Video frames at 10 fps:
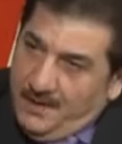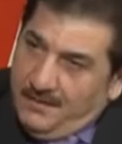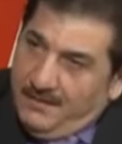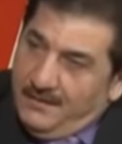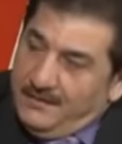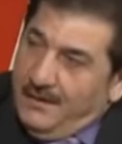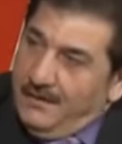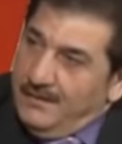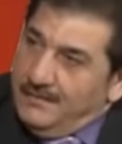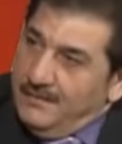ايضا
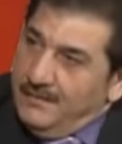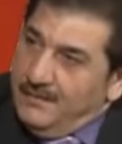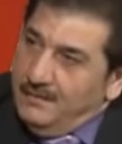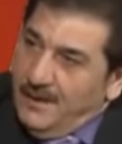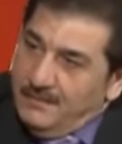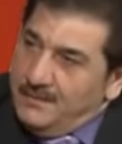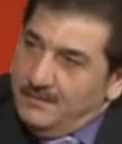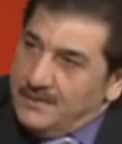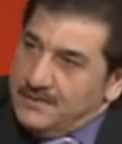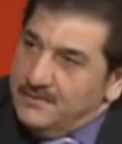تحياتنا لهم حميد
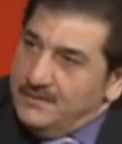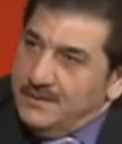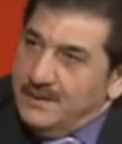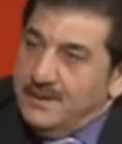منصور